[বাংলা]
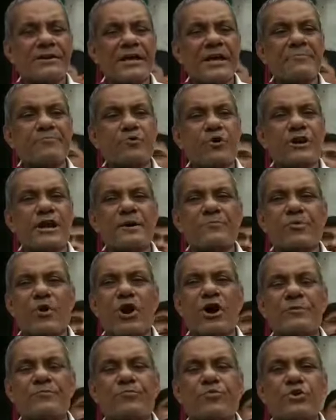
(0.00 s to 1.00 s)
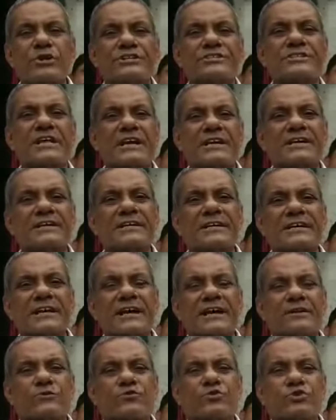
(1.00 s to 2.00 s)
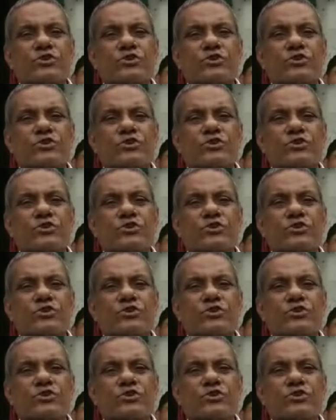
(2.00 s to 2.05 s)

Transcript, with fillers: রেপ করার পর পুলিশ তাকে নিয়ে গিয়ে